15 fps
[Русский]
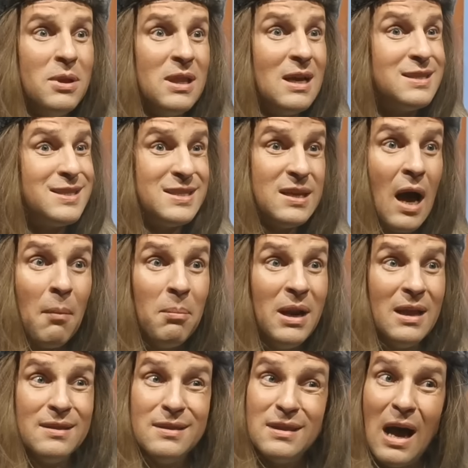была
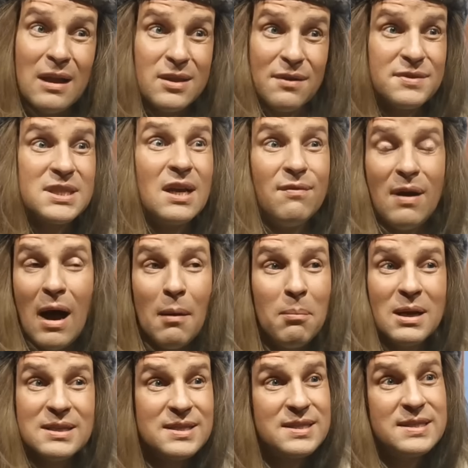сабля натовского
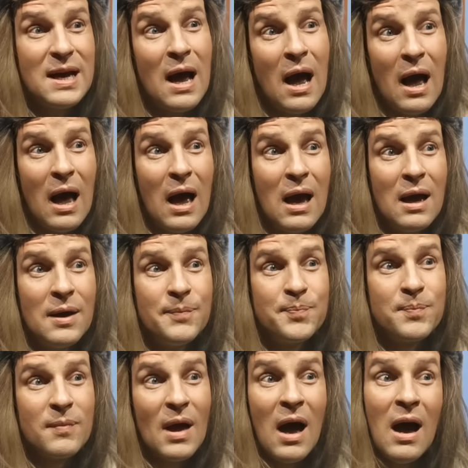образца,
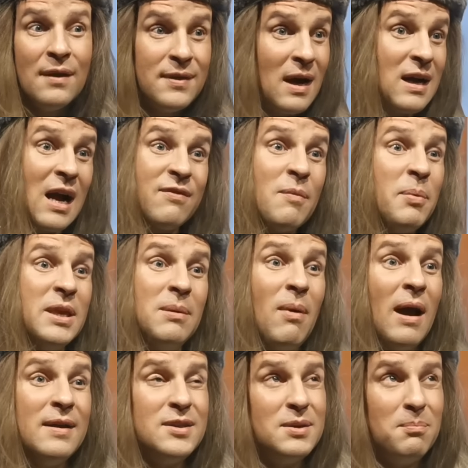а она, как вы
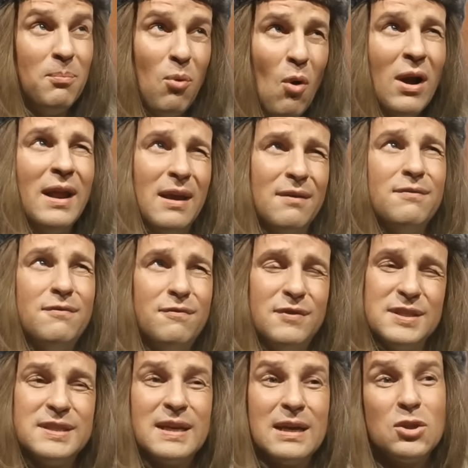понимаете, более
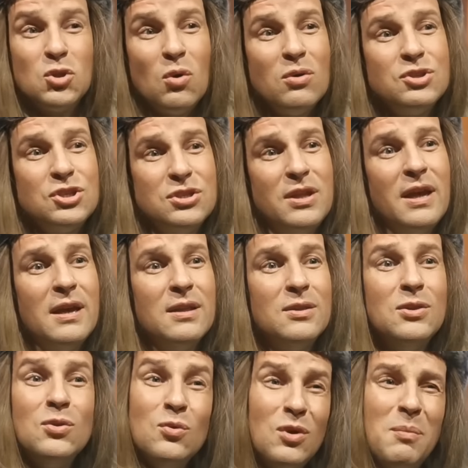высокоточная,
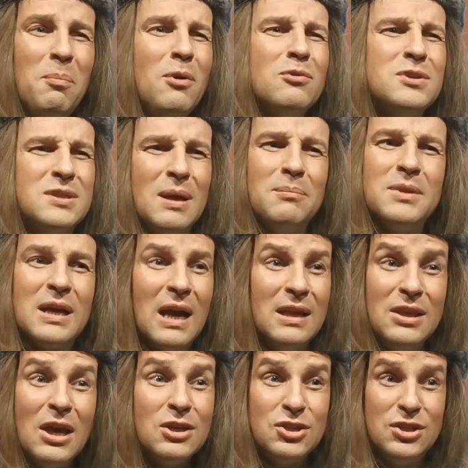ну и плюс там
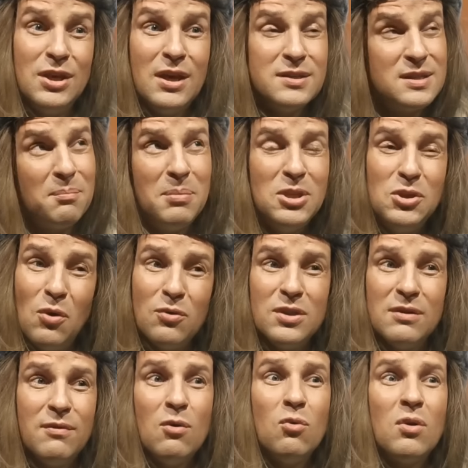наконечники из
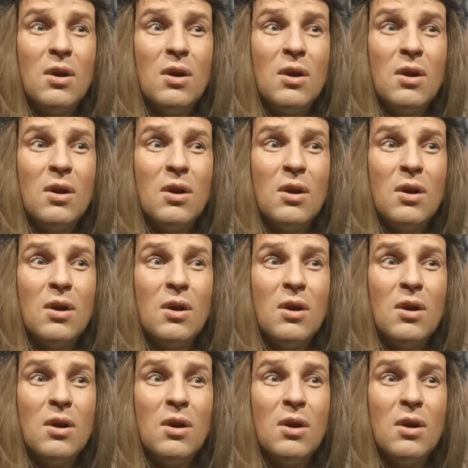обедненного